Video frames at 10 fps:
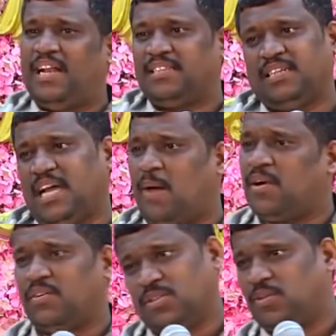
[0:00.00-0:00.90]
எல்லாத்துக்கும்
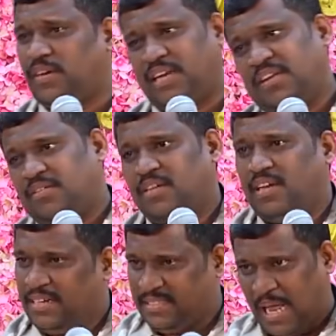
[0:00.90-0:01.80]
ஞாபகம் வந்திருக்கும் இந்நேரம்
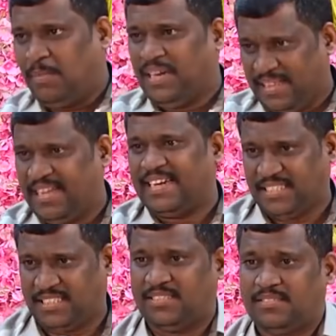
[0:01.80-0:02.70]
என்ன சாப்பிட்டு நேத்து தானே
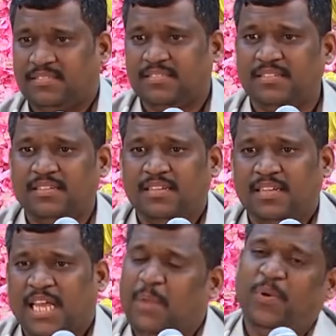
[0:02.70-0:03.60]
ஆச்சு
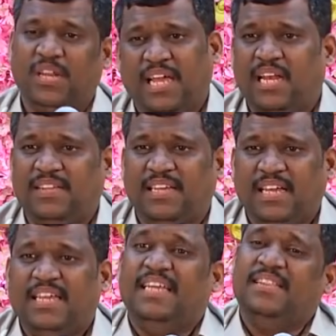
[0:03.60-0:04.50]
இப்போ ஒரு கேள்வி
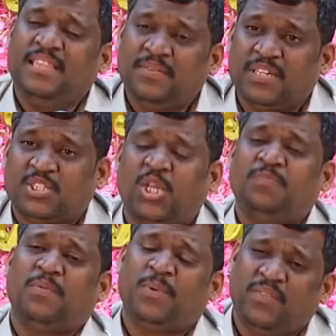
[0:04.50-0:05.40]
இந்த வருஷம்
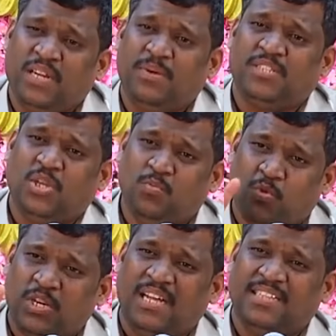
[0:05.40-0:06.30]
பிப்ரவரி மாசம்
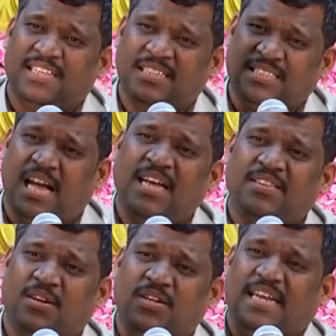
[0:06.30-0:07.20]
மூணாம் தேதி
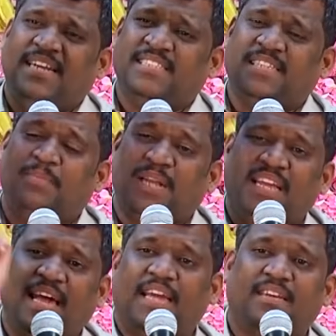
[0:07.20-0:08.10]
சாயந்தரம் என்ன சாப்பிட்டீங்க